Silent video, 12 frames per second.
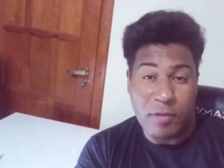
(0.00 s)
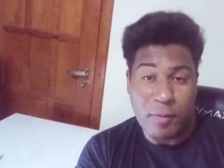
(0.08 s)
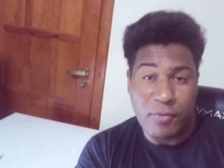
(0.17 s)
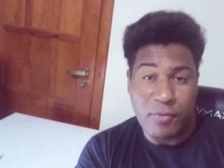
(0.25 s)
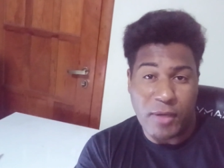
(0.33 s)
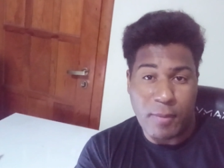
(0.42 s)
se
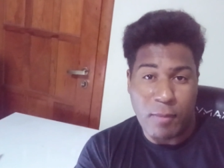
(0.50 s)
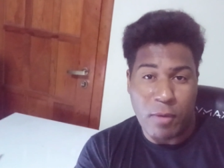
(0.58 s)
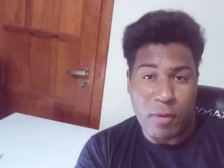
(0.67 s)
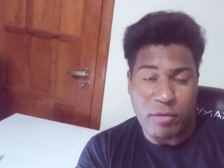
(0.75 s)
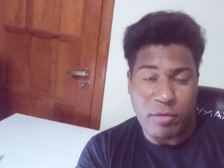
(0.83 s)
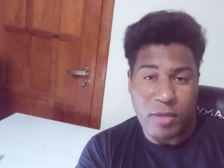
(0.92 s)
não me falha a
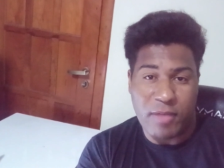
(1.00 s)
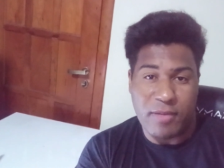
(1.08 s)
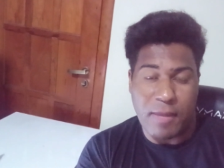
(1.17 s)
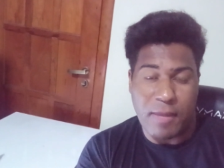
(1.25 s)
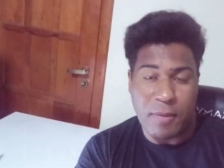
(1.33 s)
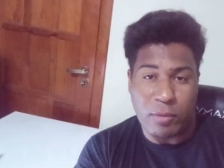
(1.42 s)
memória, só
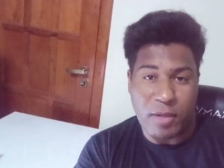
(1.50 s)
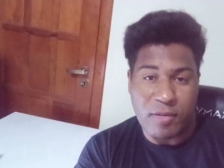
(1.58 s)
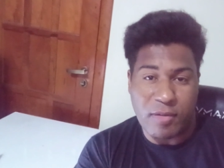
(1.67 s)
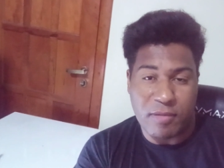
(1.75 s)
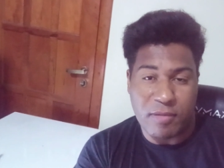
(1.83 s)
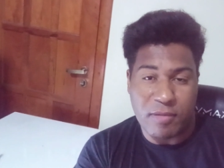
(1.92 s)
recebe
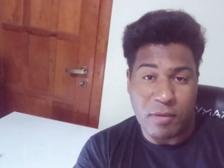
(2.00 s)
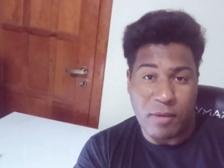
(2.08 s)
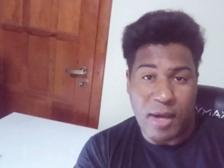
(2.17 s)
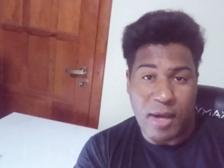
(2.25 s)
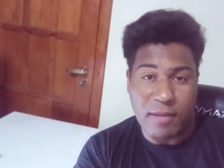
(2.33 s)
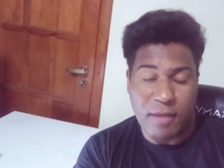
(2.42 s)

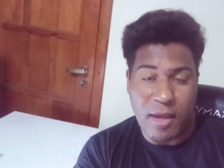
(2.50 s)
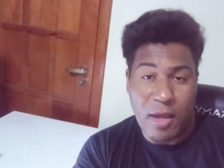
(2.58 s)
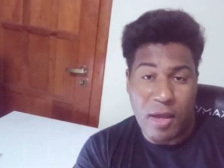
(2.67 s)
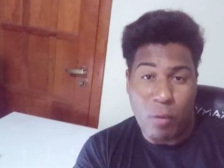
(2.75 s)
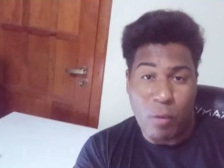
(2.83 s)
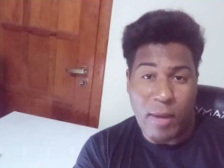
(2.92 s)
atualização
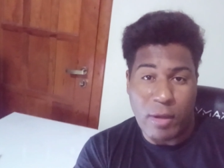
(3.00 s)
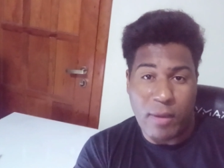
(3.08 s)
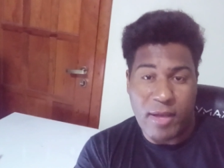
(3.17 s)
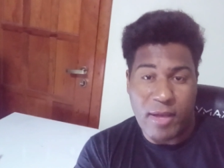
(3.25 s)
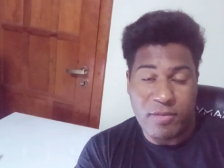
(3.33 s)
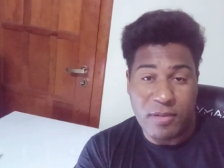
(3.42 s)
até o
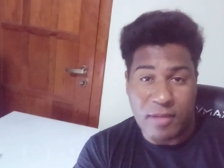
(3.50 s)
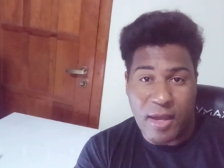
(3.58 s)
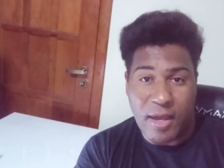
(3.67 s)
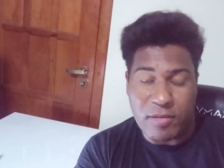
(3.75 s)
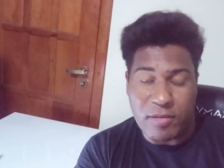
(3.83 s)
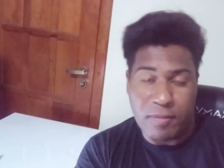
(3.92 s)
iOS
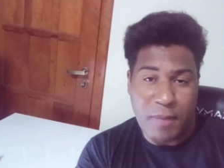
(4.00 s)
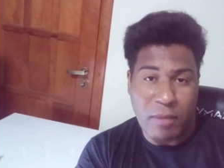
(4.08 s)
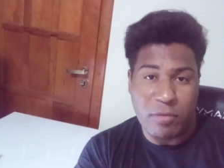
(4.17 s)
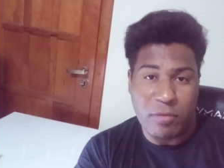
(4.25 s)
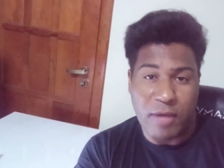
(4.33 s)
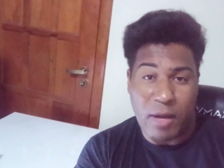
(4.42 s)
10. E
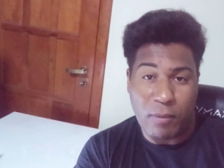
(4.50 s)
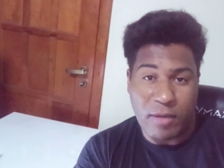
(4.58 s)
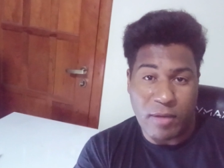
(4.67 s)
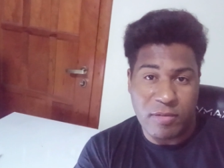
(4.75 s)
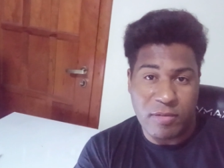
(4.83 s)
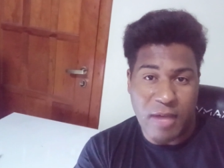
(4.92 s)
para usar o
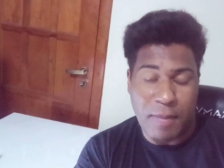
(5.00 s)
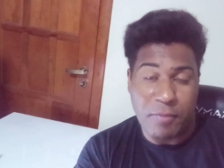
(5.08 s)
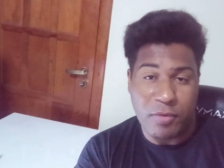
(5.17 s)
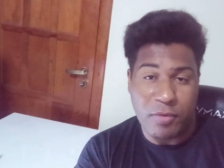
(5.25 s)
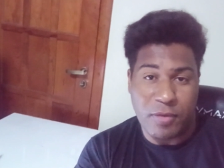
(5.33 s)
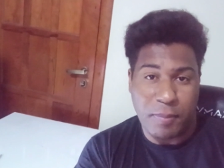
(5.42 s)

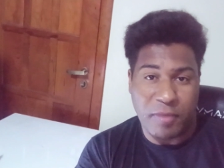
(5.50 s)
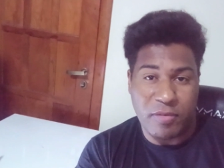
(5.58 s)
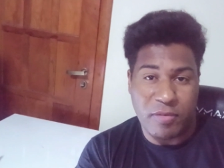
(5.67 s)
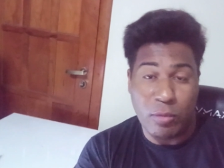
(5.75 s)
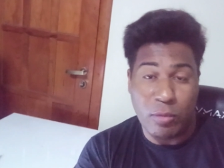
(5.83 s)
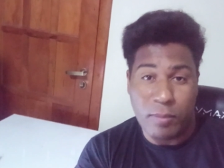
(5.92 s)
WhatsApp, você
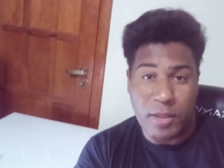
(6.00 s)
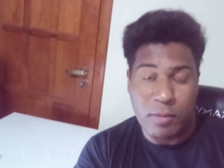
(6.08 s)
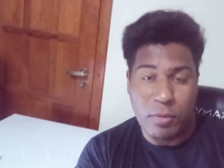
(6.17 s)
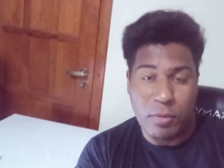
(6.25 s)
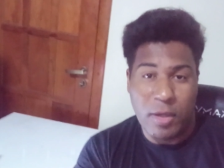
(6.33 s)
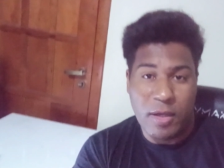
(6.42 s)
precisa no
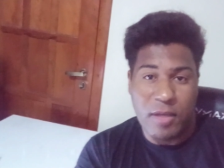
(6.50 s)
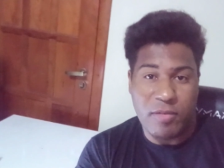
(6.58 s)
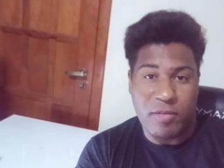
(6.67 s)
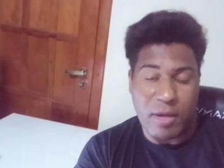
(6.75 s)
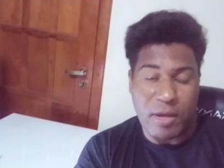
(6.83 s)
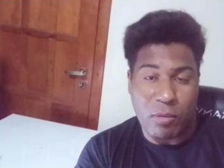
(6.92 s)
mínimo
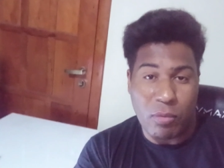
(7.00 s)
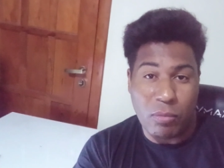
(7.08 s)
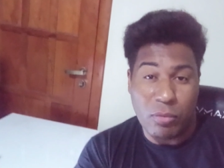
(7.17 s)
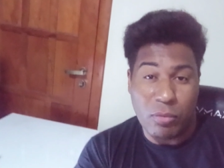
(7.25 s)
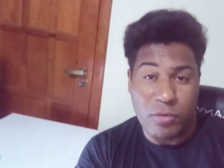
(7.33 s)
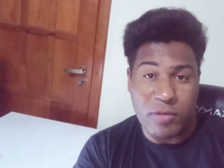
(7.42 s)
estar
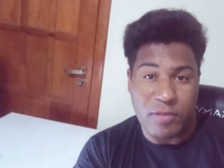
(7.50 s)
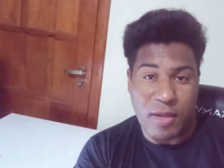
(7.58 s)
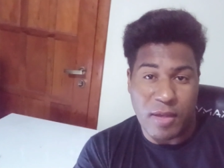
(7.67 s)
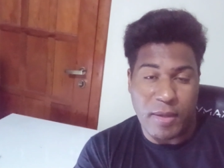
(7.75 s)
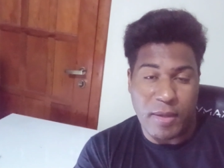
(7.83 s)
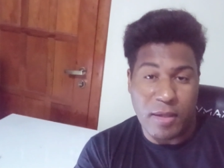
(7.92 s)
com o
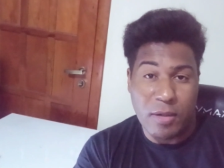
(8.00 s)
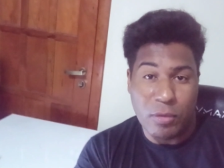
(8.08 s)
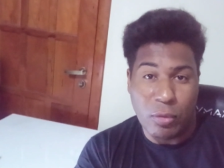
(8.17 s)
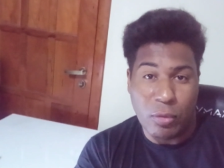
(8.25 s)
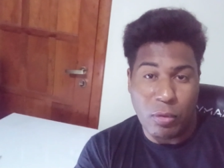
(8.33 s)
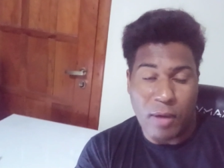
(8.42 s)
sistema aí
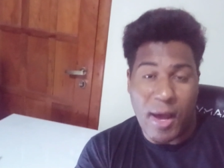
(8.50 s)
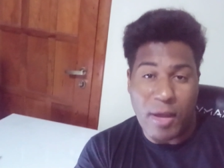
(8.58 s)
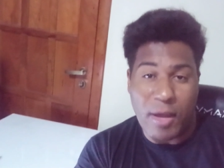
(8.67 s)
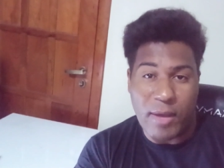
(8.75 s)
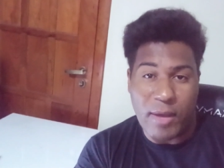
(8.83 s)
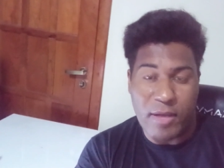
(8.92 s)
no
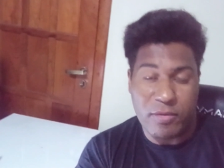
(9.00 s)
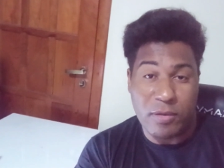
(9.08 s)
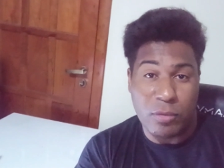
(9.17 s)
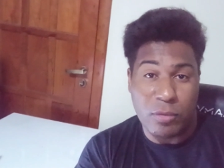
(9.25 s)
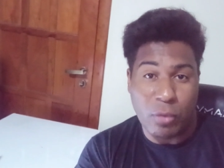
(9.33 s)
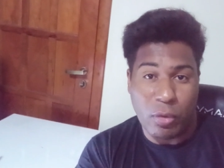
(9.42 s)

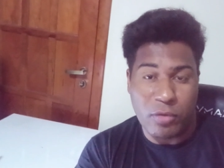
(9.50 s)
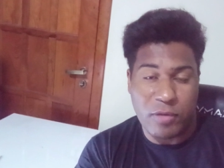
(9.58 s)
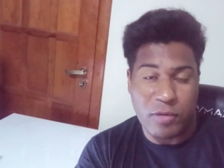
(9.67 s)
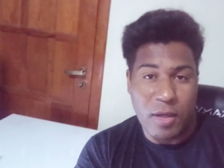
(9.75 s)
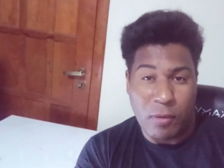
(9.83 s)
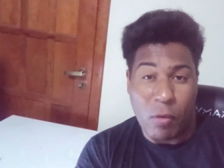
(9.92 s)
iOS
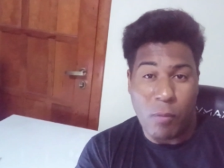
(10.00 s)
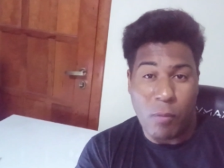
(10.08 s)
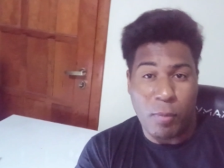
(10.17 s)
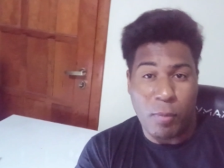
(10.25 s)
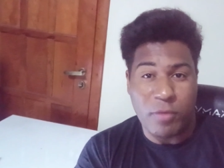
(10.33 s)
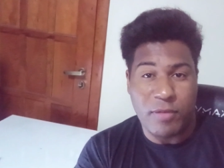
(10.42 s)
12
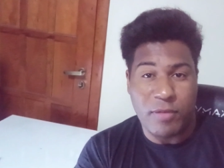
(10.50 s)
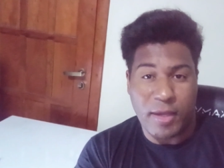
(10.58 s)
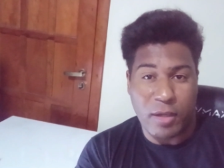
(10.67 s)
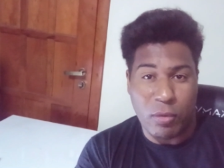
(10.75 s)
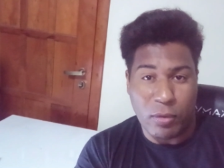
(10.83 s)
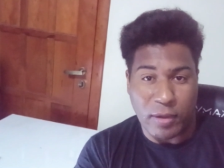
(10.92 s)
ou
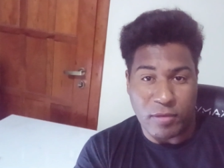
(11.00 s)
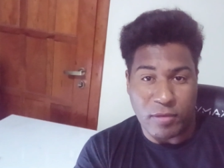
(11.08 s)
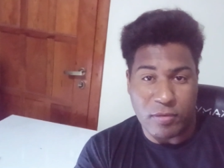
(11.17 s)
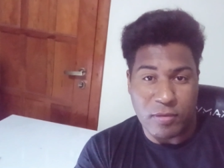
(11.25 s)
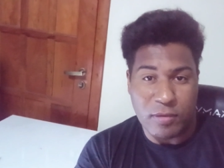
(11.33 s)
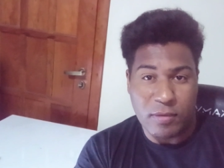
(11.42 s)
posteriores.